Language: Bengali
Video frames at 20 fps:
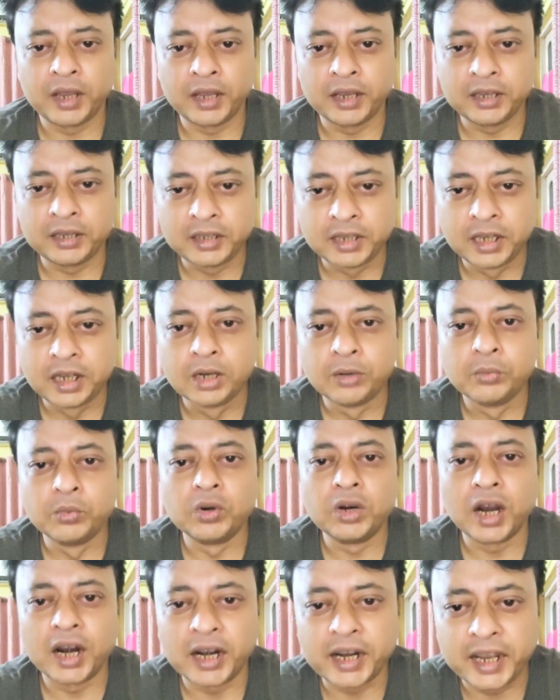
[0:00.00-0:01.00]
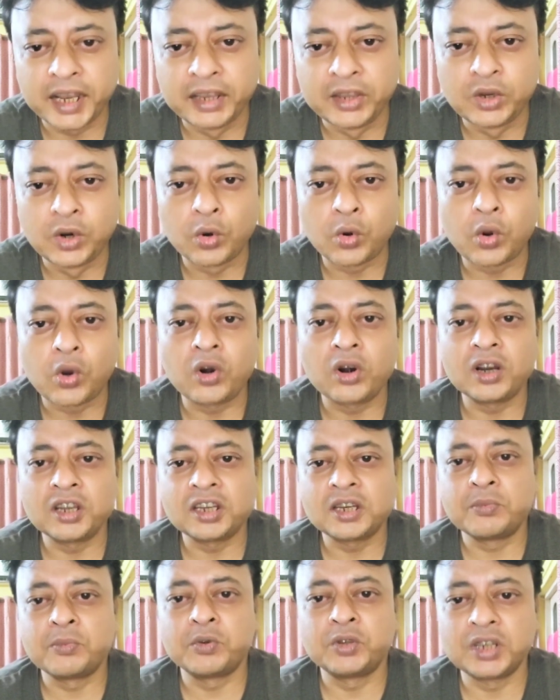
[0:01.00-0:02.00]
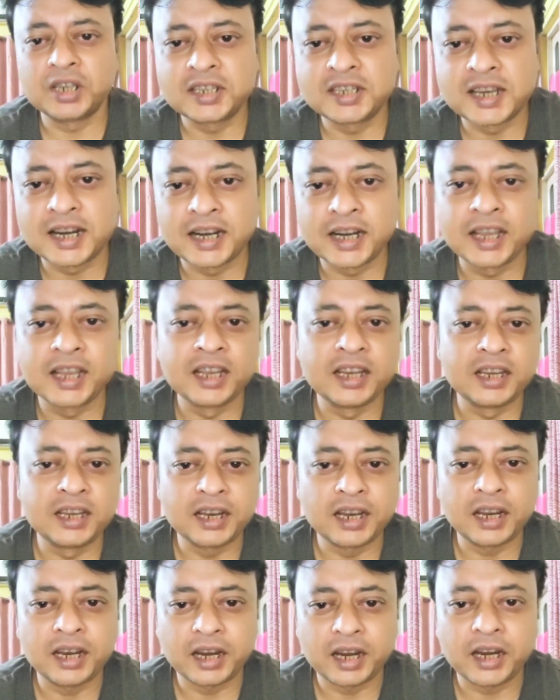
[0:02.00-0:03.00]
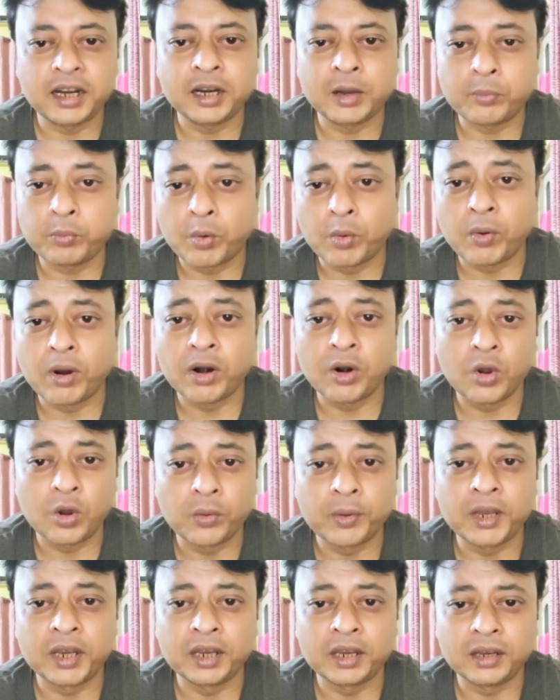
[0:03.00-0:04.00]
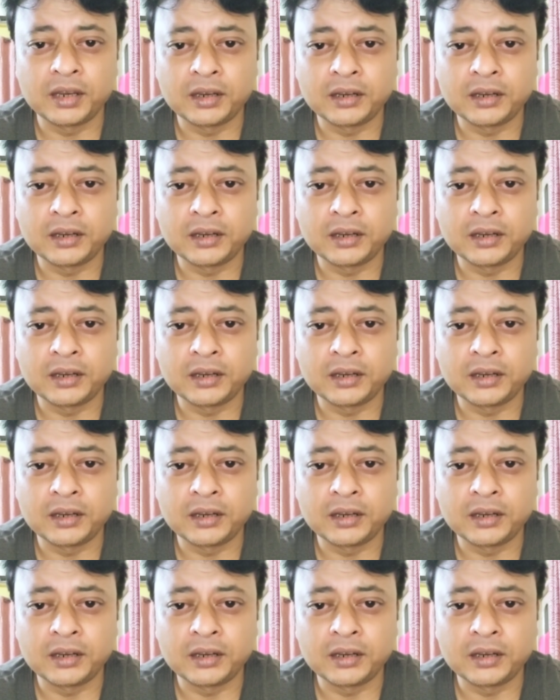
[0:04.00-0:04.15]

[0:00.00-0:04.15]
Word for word: এই তৃণমূল আর কেন্দ্রীয় কংগ্রেসের মধ্যে সেটিং এটা প্রমাণ হবে